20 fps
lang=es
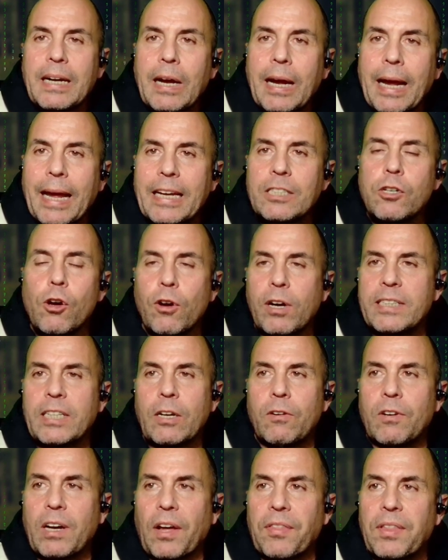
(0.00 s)
¿Qué es lo que
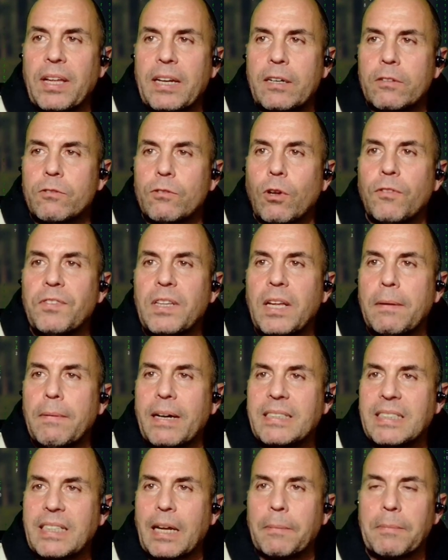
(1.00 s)
tengo que hacer? ¿Dónde
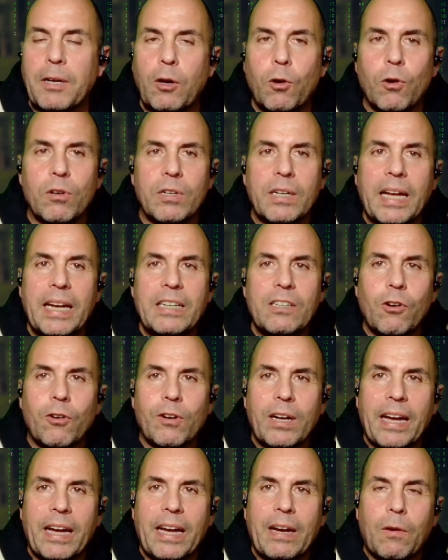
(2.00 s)
va a estar mejor? ¿Qué es
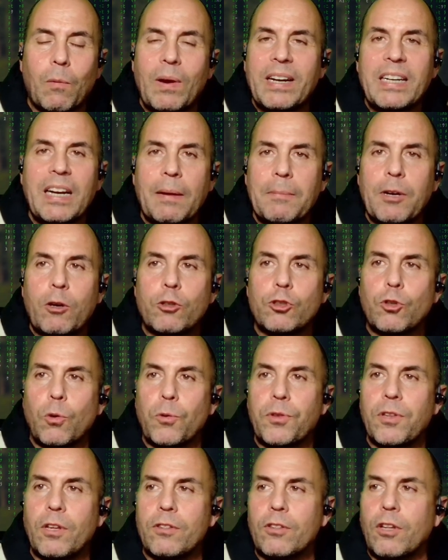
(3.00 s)
lo que, ¿Cuál es la mejor
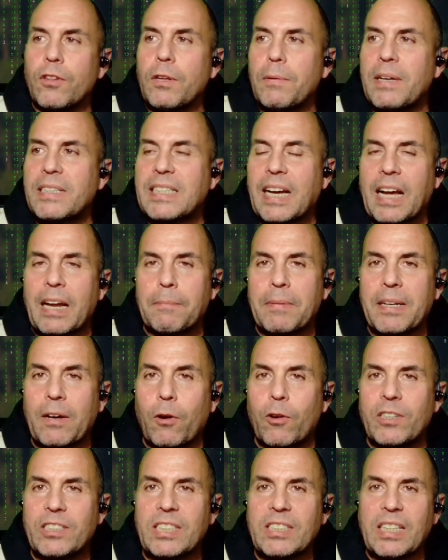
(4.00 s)
solución? ¿Dónde voy a sacar
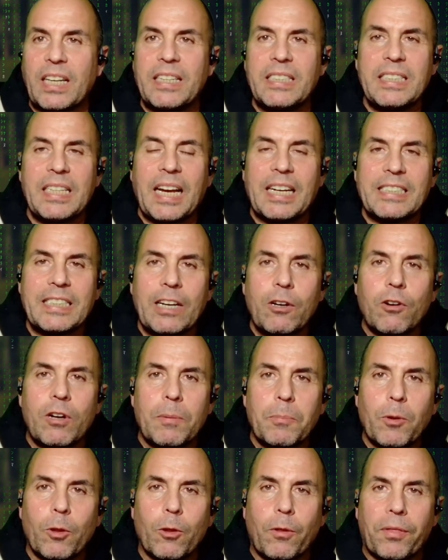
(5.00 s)
mejores estadísticas? ¿Qué es lo
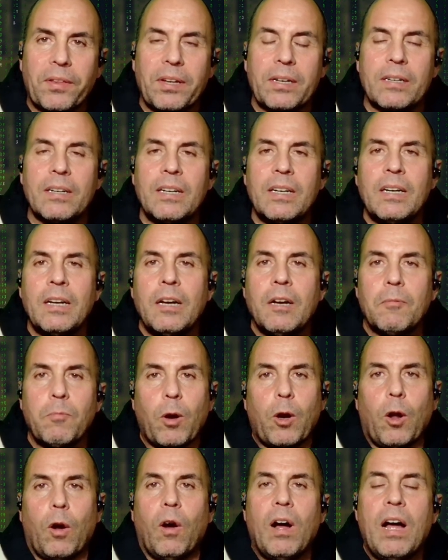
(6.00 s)
que puedo hacer?
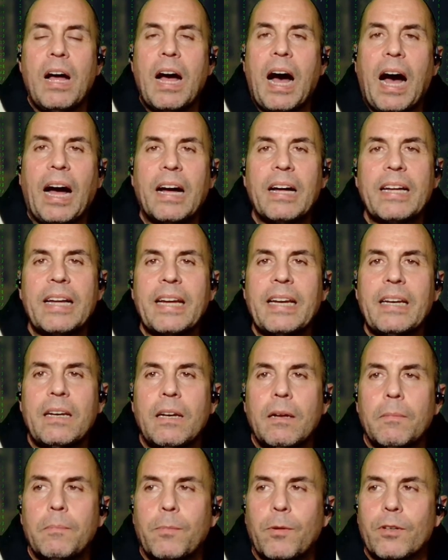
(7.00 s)
Bueno,
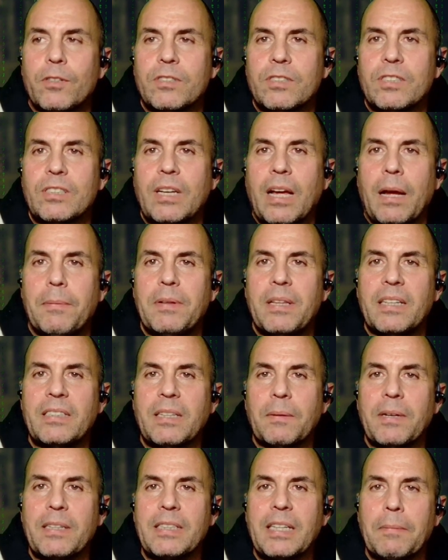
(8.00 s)
Ángel, pues
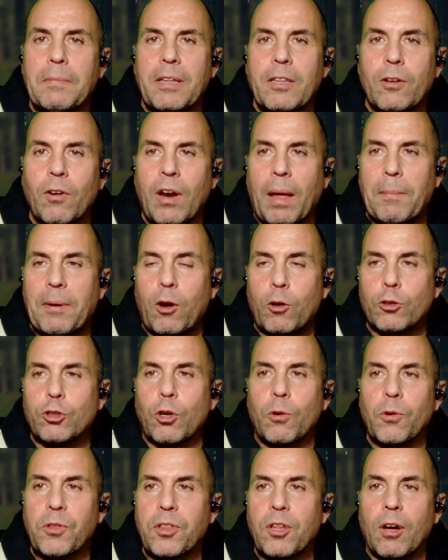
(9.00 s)
evidentemente me dio la mejor
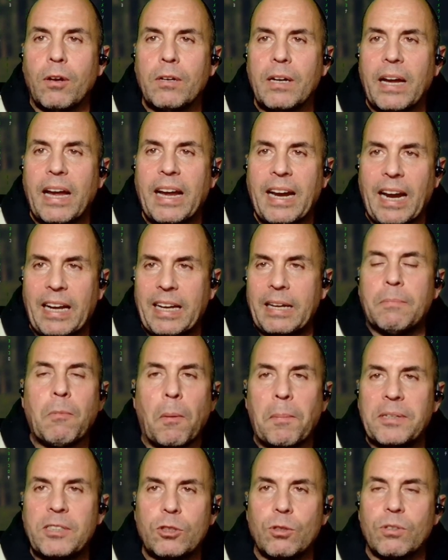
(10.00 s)
solución en aquel
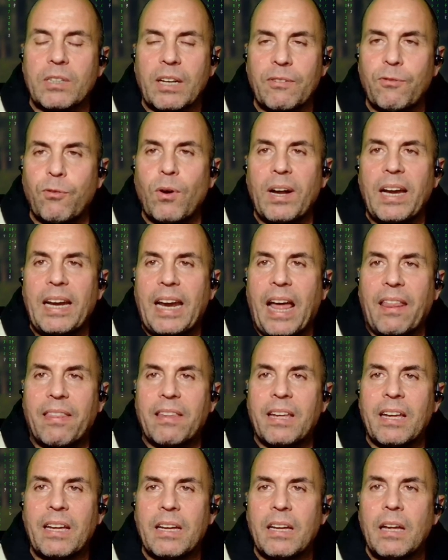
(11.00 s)
momento, que fue la
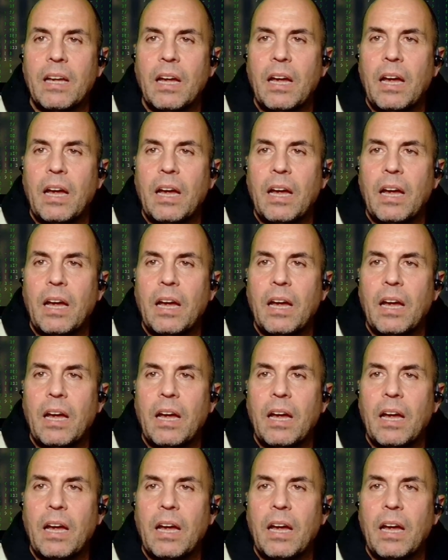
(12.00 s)
de